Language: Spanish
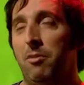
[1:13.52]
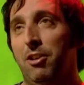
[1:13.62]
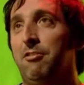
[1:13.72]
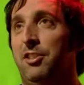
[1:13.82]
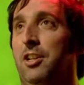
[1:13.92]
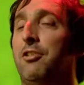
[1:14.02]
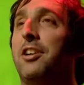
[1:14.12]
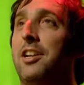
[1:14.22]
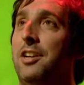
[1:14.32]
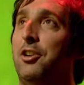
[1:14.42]
mí lo bizarro de
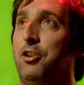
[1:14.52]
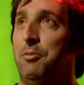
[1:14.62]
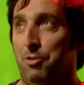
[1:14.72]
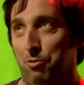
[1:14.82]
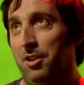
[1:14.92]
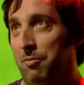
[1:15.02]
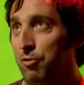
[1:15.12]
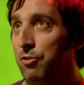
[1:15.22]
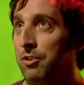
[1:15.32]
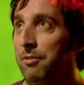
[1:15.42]
género no me gusta
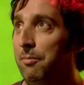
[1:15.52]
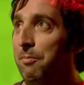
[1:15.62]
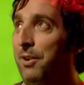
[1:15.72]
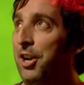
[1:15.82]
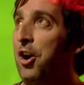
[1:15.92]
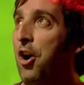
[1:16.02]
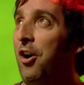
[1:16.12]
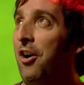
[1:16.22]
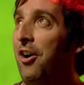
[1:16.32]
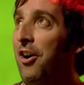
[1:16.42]
mucho,
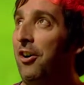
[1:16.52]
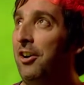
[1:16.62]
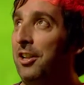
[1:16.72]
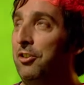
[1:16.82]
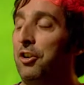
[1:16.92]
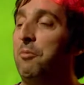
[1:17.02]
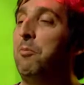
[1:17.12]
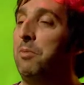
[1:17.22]
pero estoy como